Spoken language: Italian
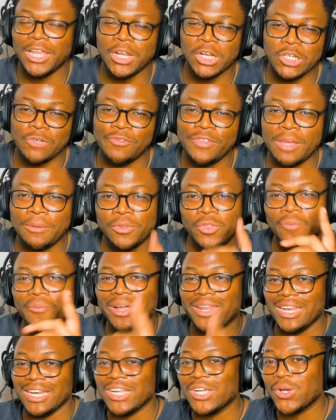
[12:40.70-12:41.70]
E noi ci vediamo
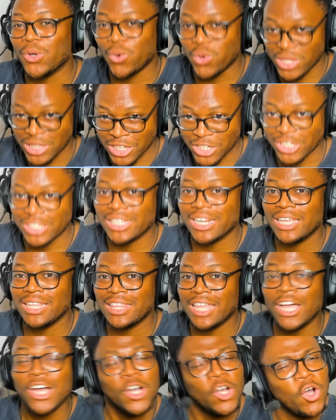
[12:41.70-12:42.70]
domani alle 15.30
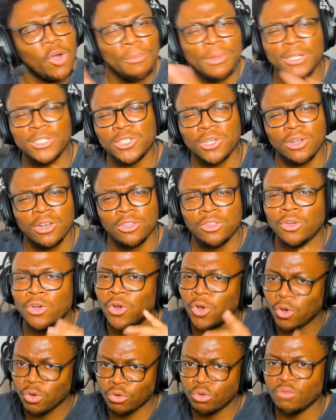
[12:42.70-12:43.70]
Come al
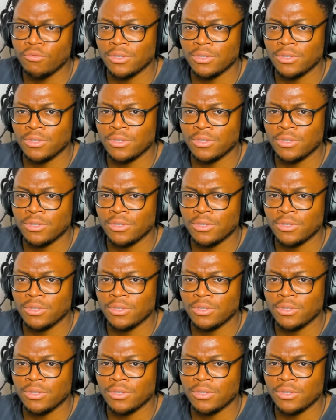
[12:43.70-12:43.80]
solito Con un